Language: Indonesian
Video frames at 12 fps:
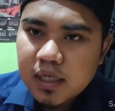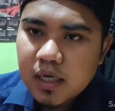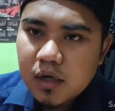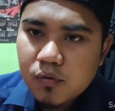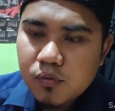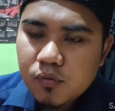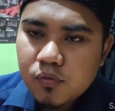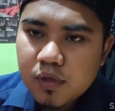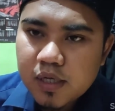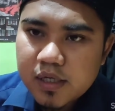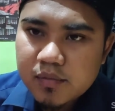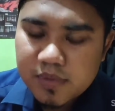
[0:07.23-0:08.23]

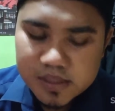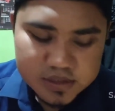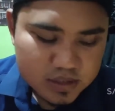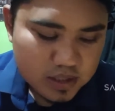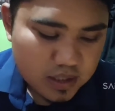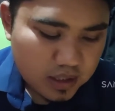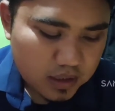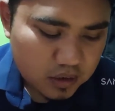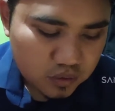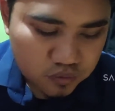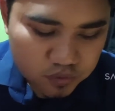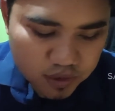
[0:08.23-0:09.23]
keunggulan maca
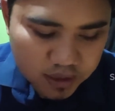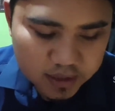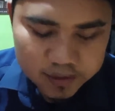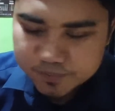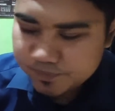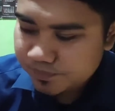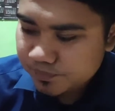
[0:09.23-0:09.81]
Alquran